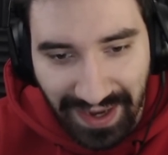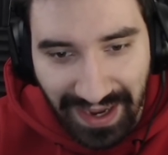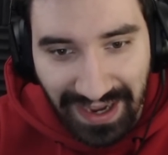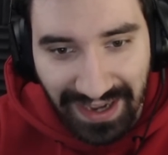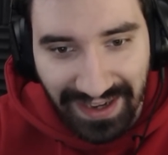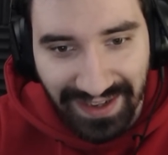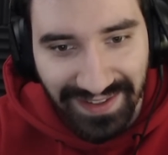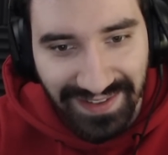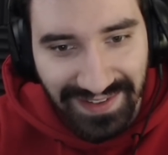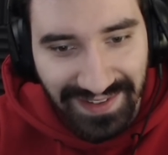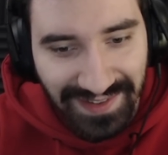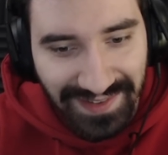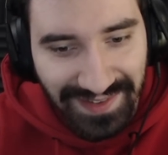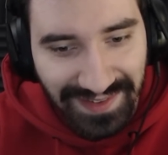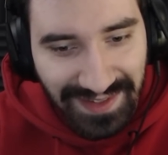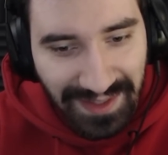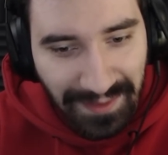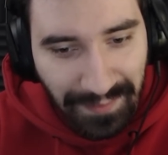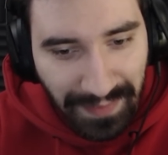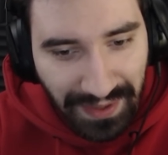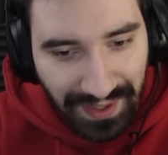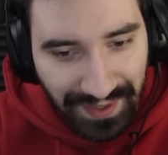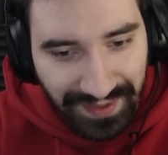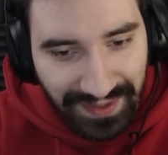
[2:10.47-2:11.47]
A, i za co
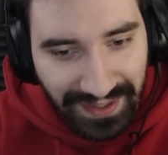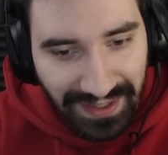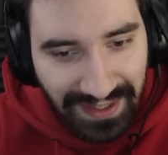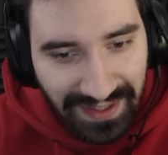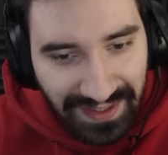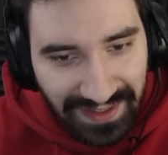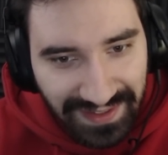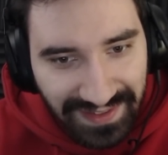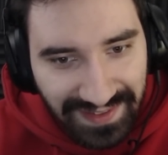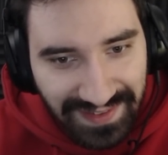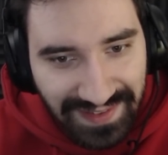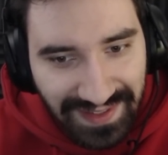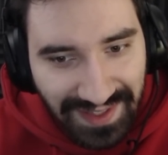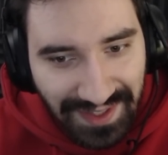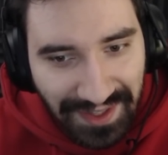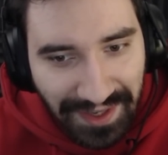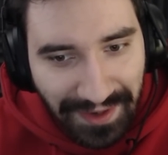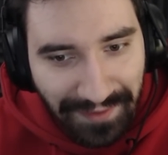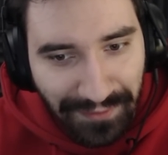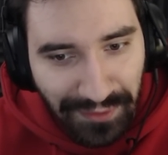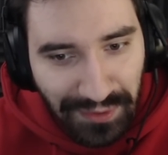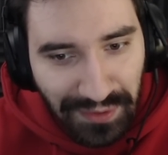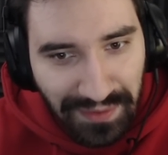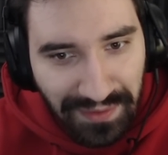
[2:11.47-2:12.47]
ten ban? Za
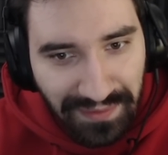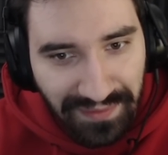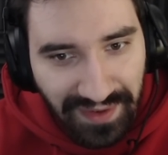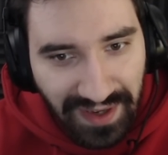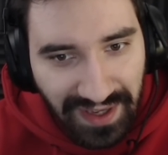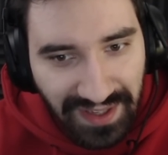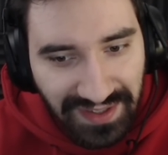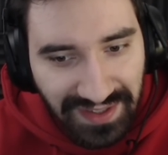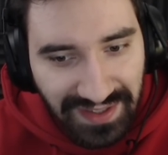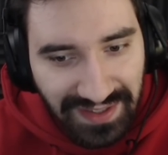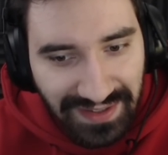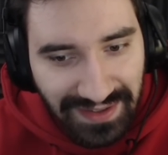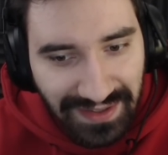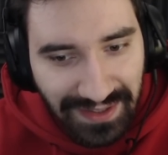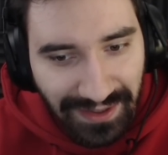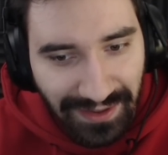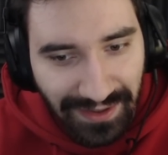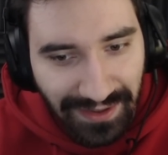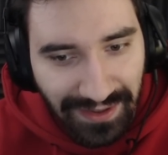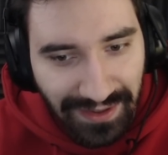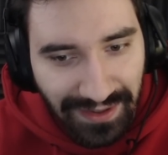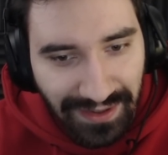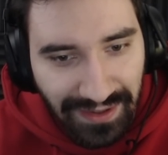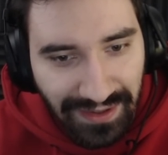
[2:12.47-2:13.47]
nawoływanie
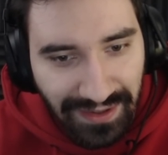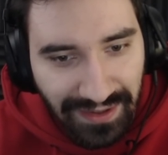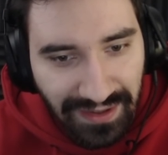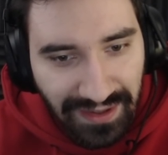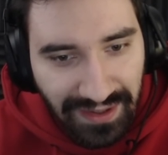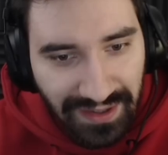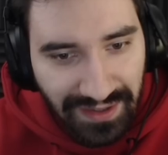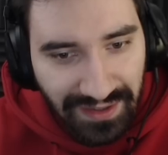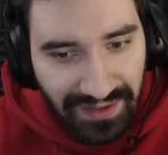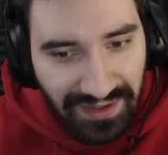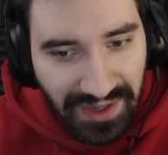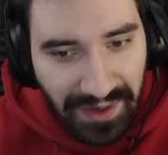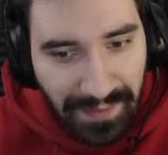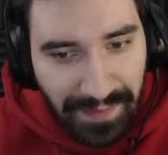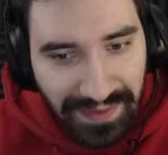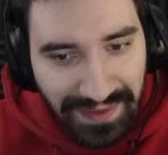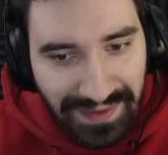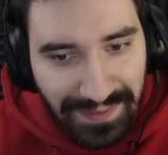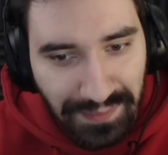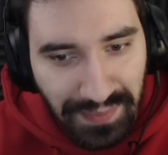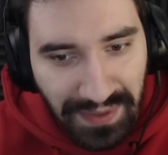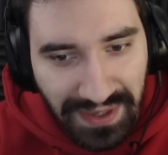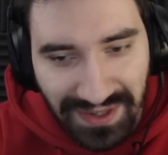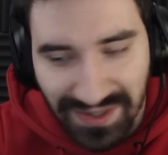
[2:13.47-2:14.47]
do
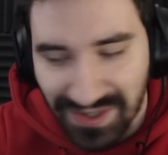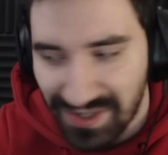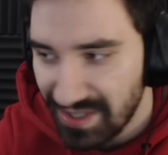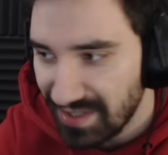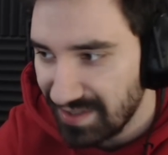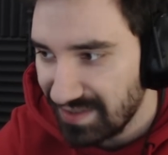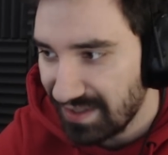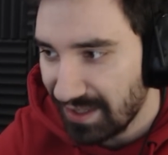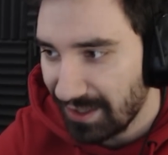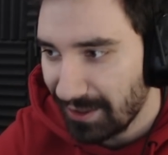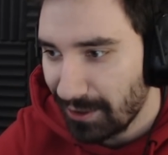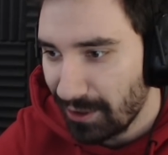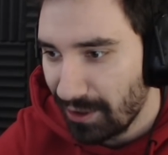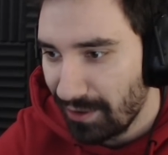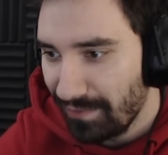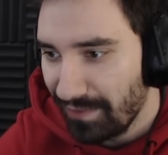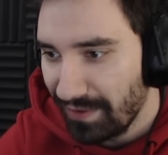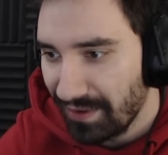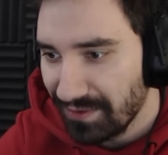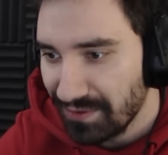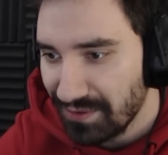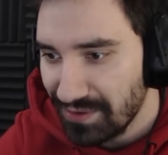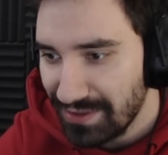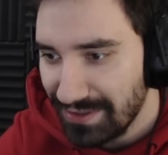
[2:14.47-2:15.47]
niebezpiecznych
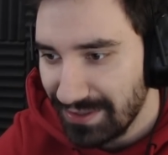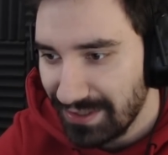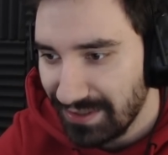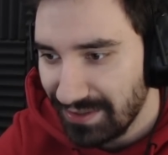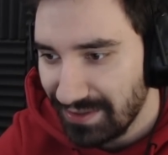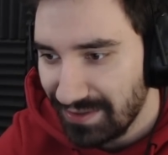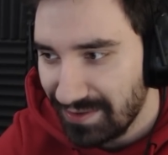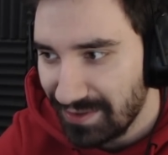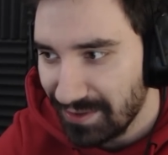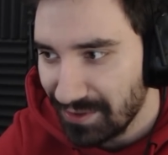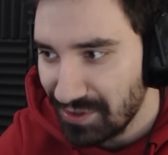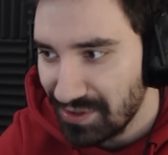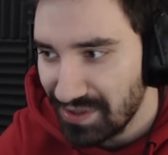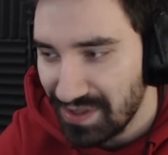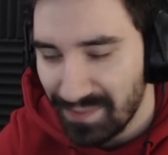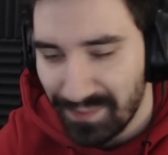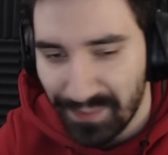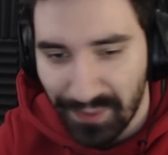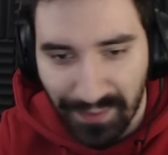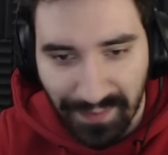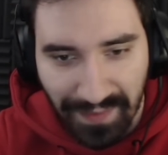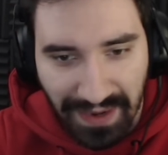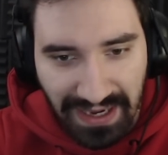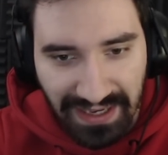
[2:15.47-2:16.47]
zachowań, czyli coś
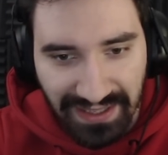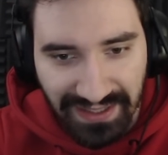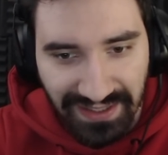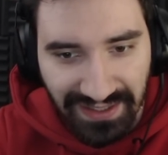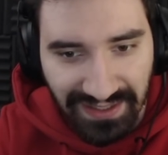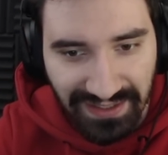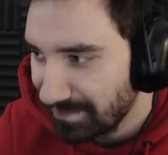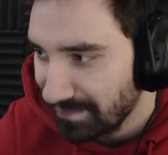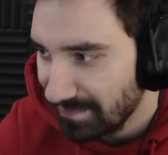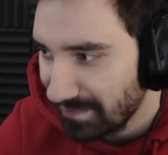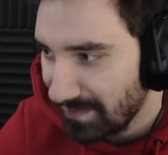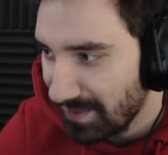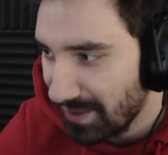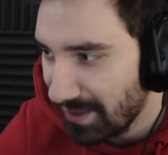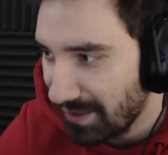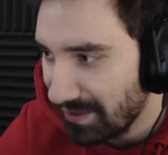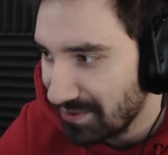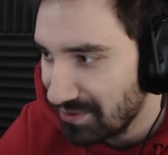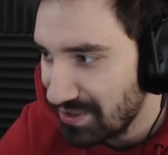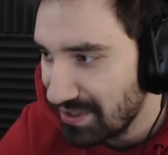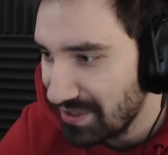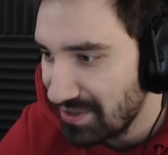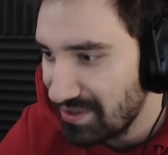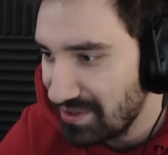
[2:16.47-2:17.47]
typu magik,
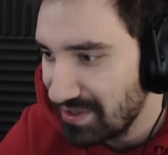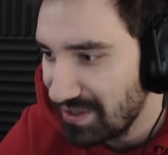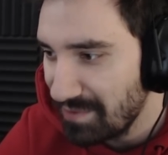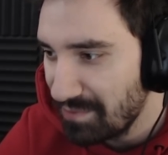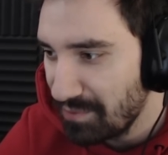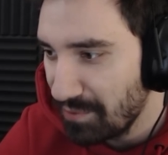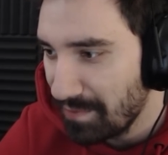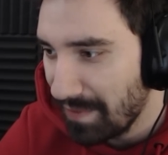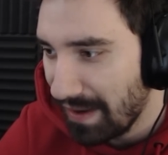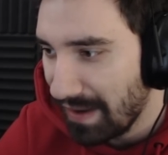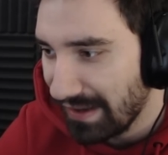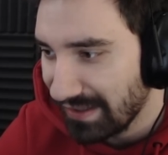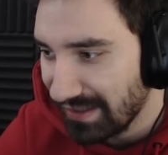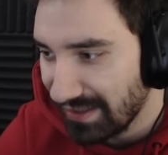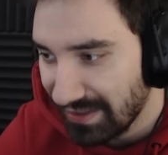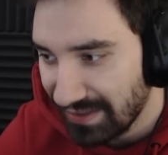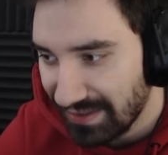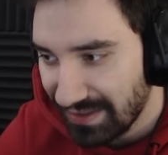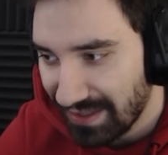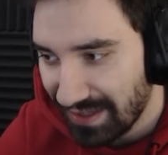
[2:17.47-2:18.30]
no, rzeczy typu magik.